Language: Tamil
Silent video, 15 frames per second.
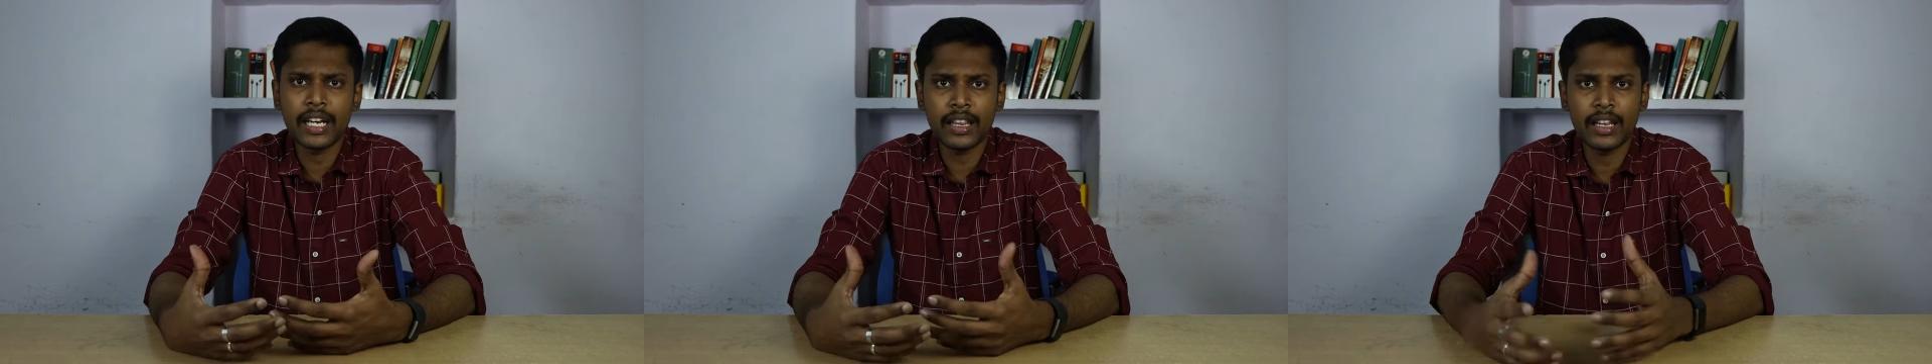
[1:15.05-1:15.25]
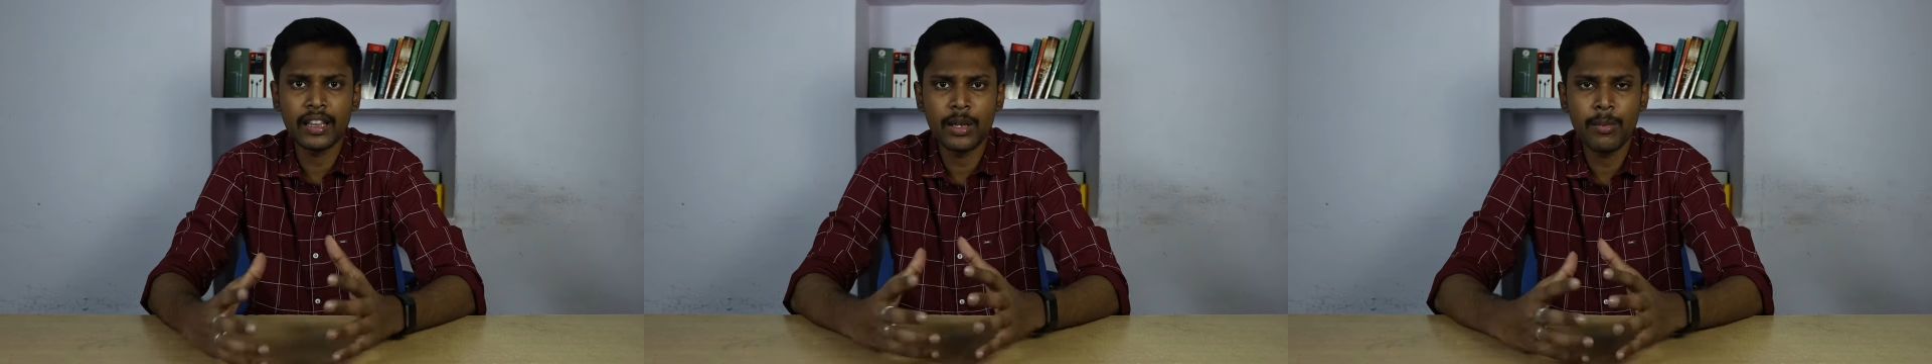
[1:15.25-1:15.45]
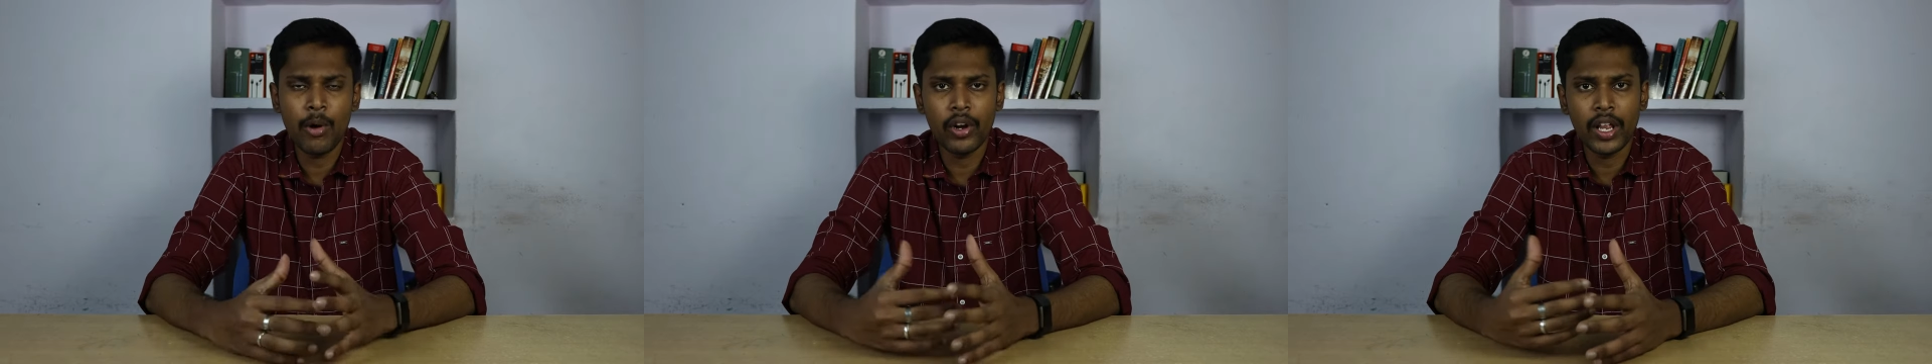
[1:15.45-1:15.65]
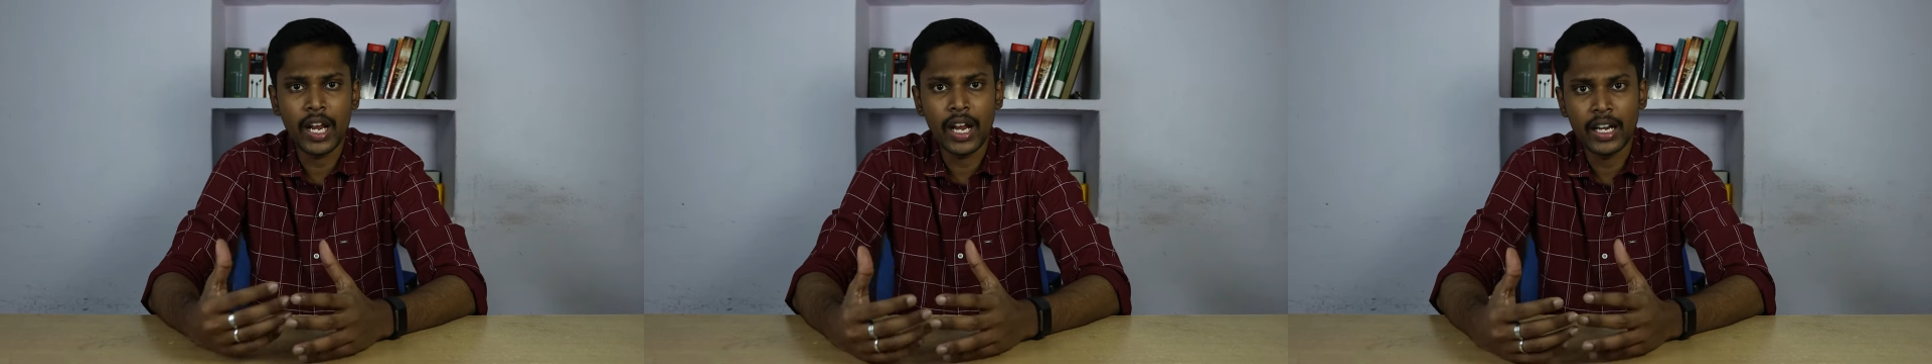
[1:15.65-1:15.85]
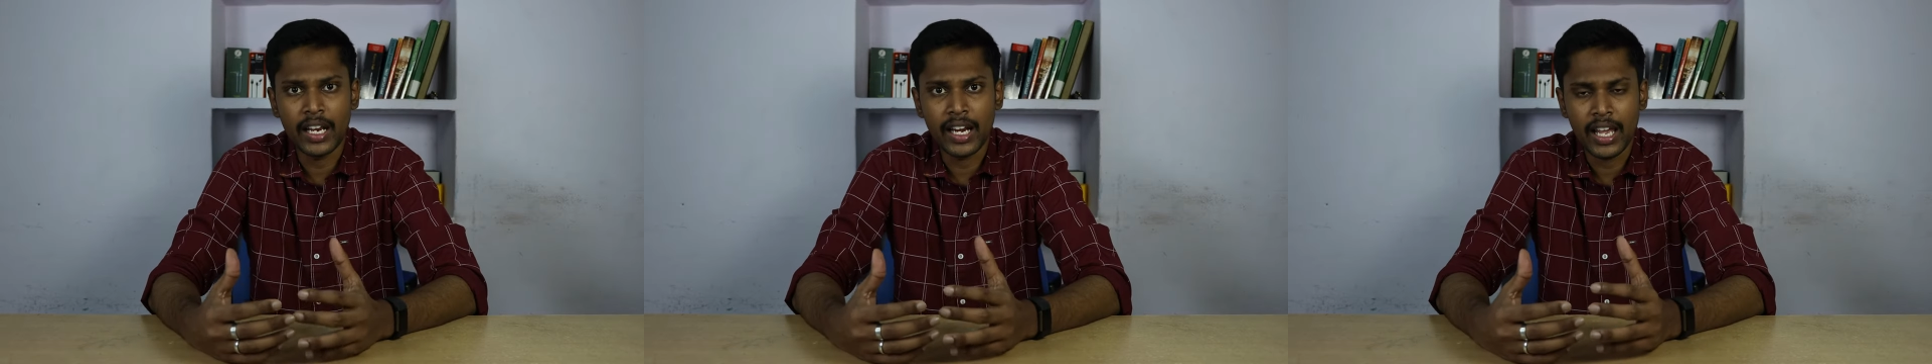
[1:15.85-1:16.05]
நடந்த
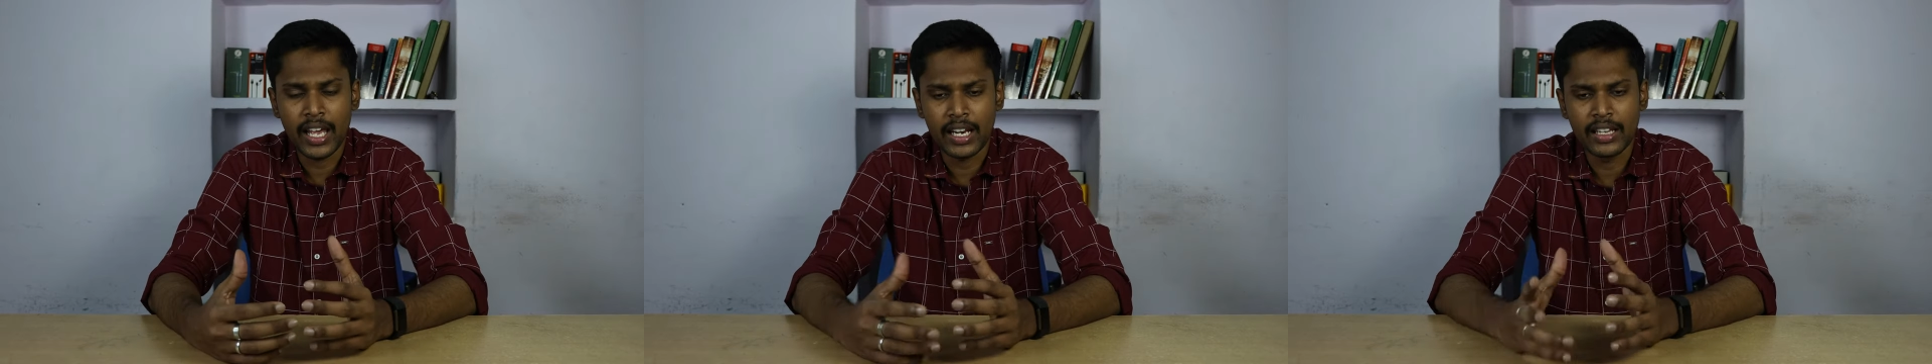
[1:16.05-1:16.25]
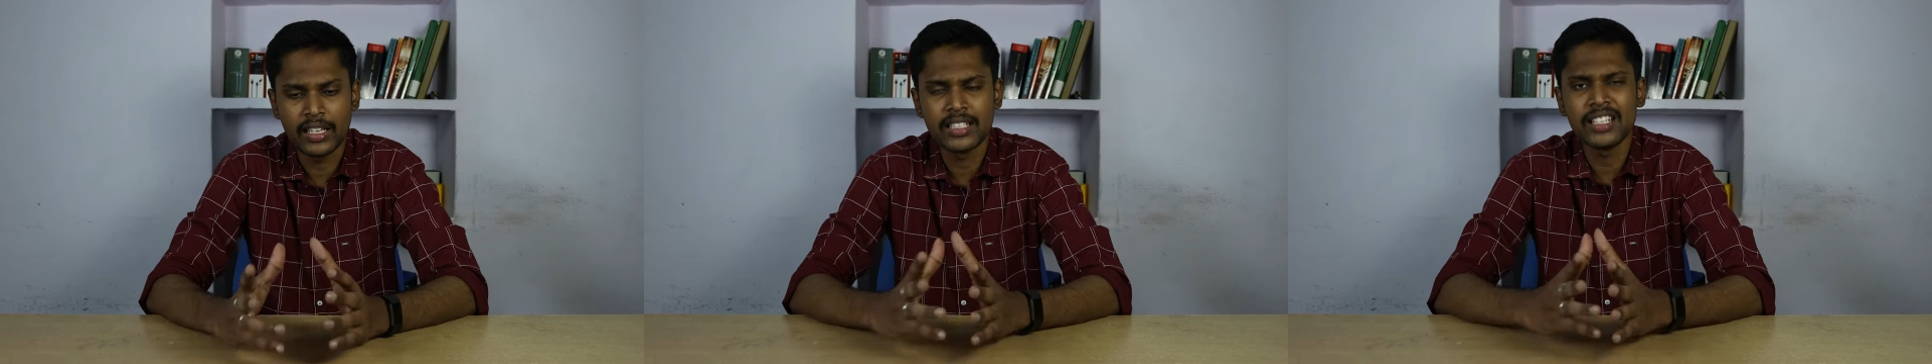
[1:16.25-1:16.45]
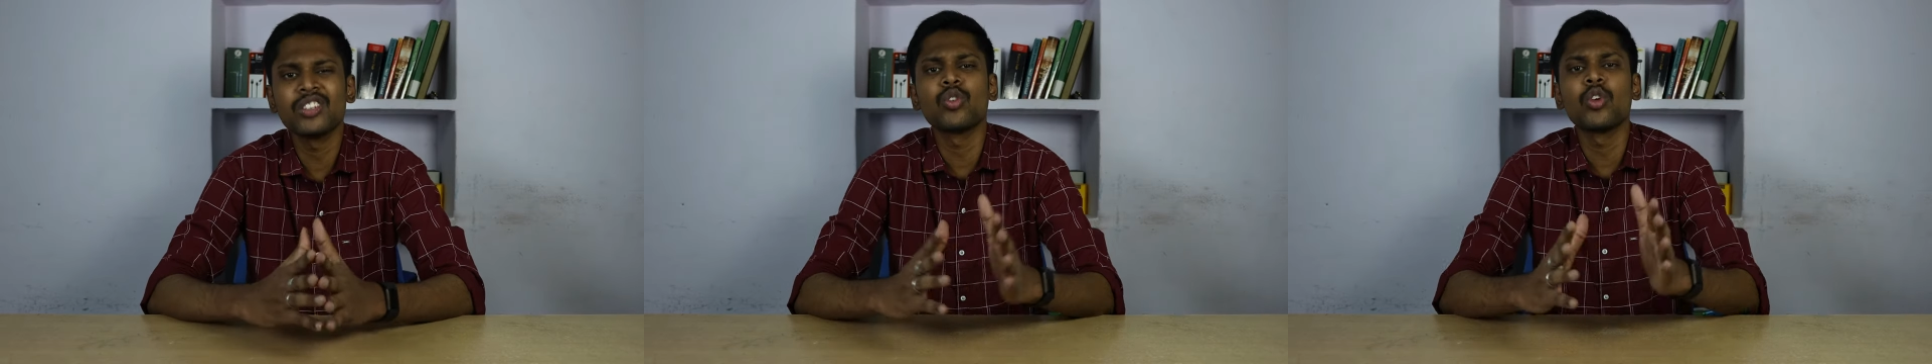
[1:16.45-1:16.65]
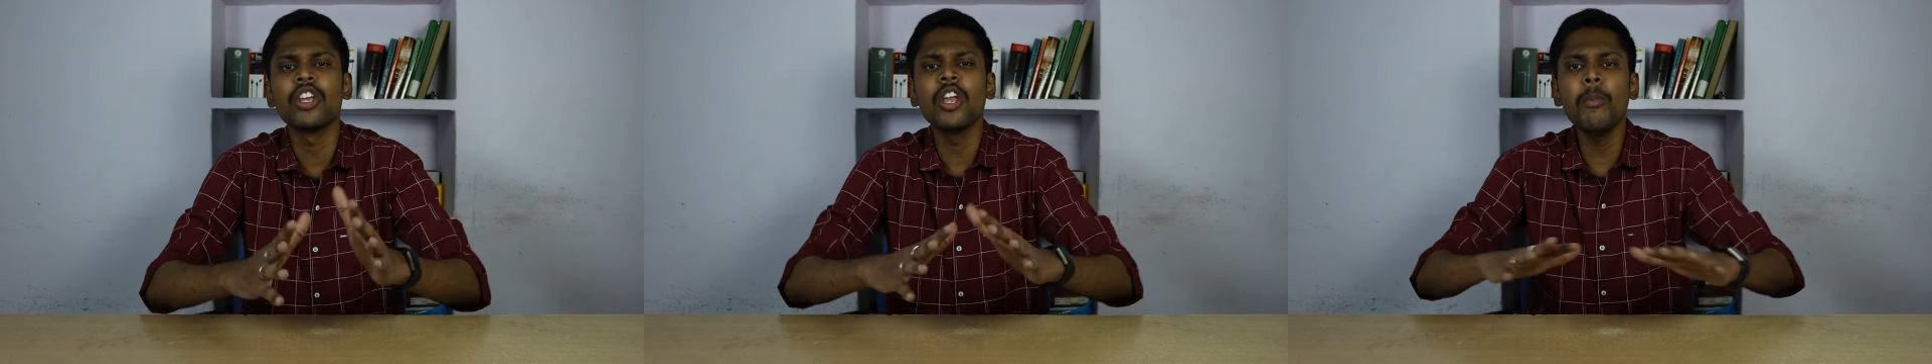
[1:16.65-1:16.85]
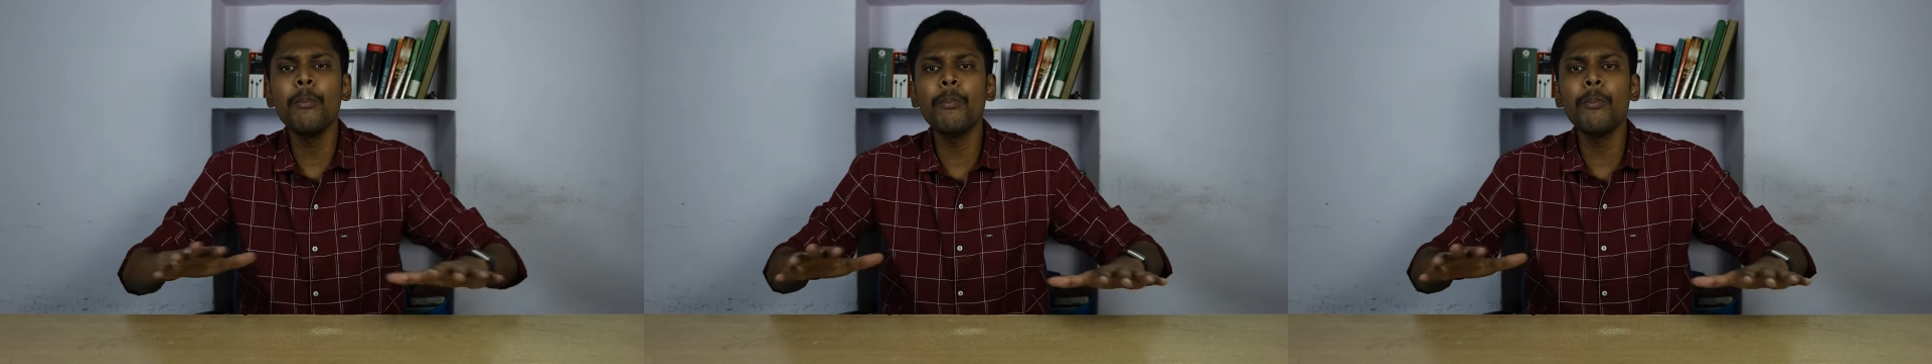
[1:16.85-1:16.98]
தீபாவளியெல்லாம் நிறையா இருந்துச்சு ஸோ